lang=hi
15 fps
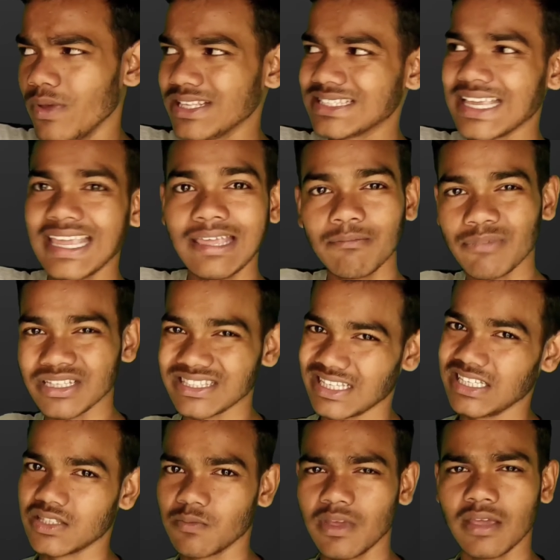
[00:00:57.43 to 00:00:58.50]
वैसे ही
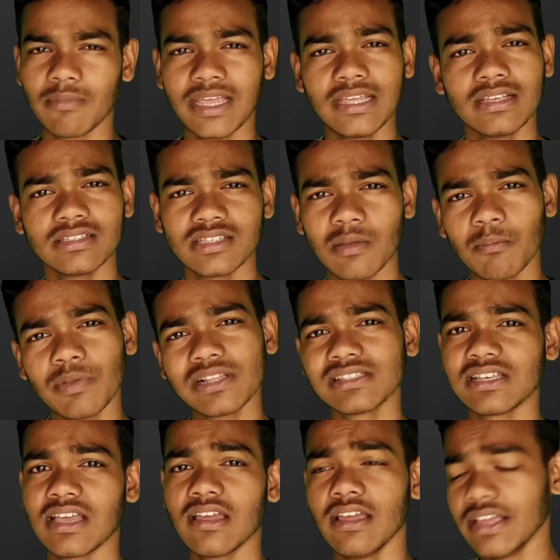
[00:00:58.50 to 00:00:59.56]
बस इसमें है भाई
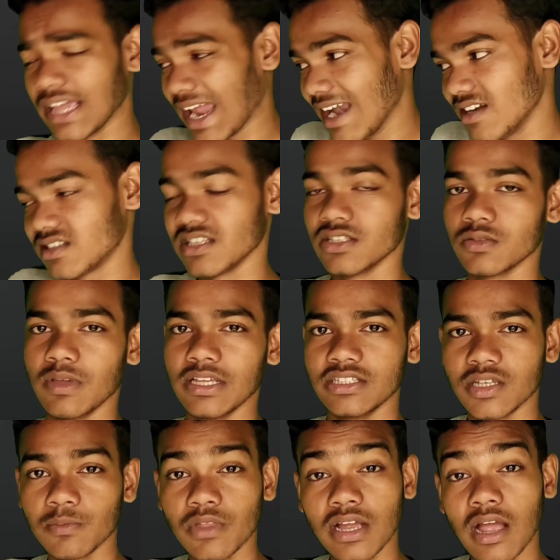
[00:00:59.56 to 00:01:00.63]
सिंपल से है एडसेंस
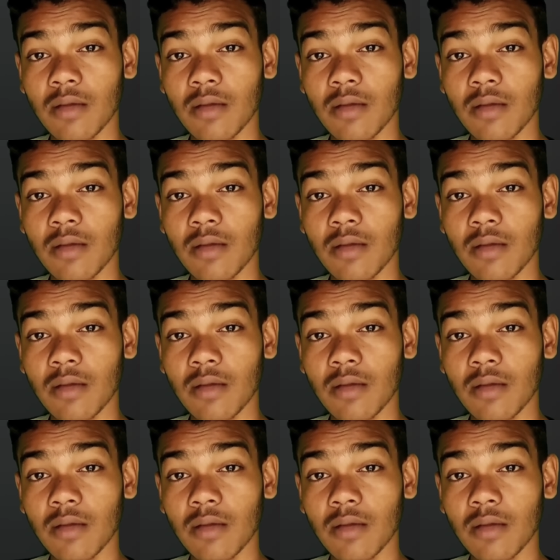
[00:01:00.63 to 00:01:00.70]
में जब